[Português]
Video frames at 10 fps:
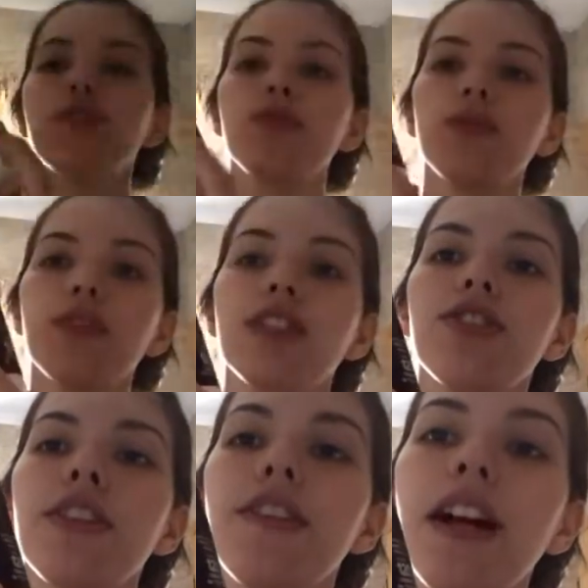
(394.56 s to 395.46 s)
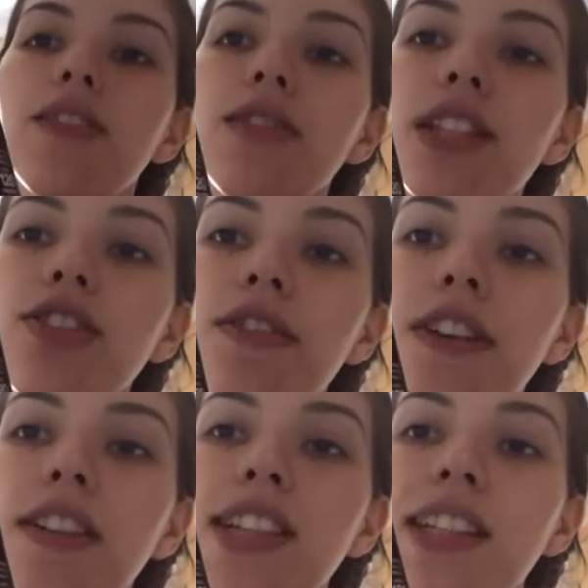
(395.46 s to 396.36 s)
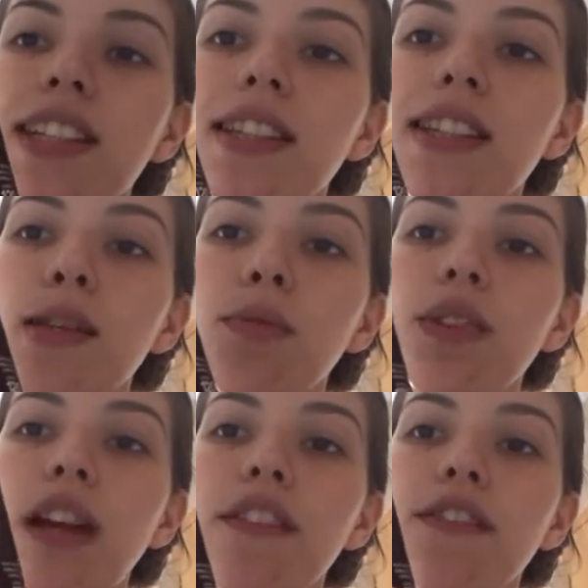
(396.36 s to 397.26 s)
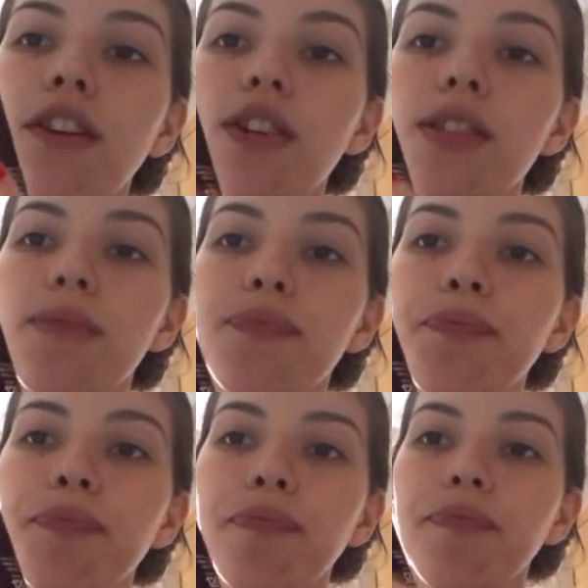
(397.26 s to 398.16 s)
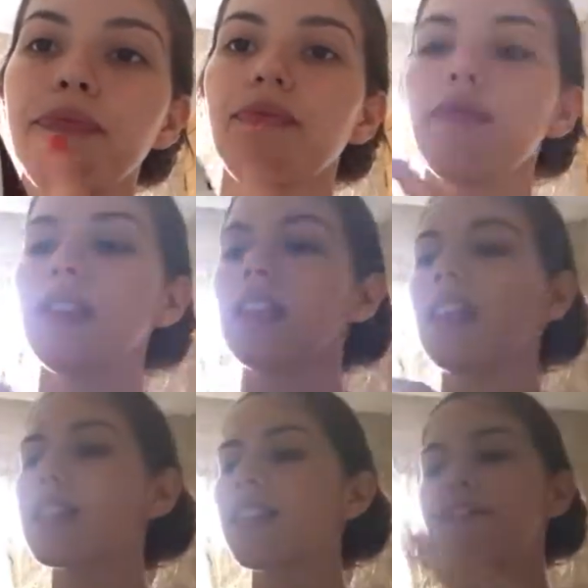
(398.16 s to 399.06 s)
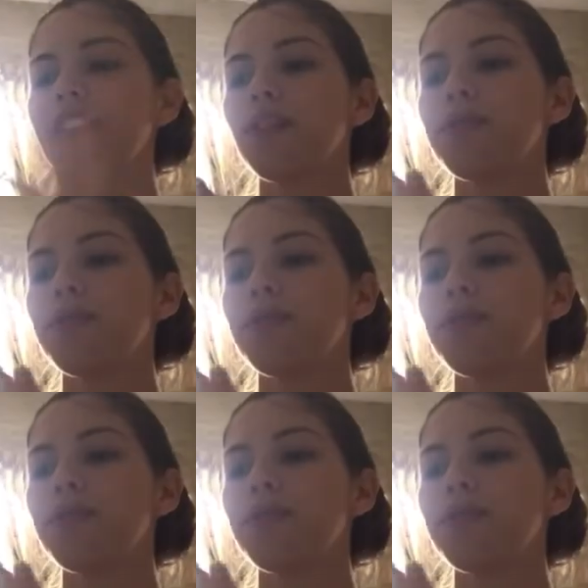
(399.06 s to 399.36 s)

O Nutrition, a Nutrition fala que tem que ter esse símbolo da Infos que significa que o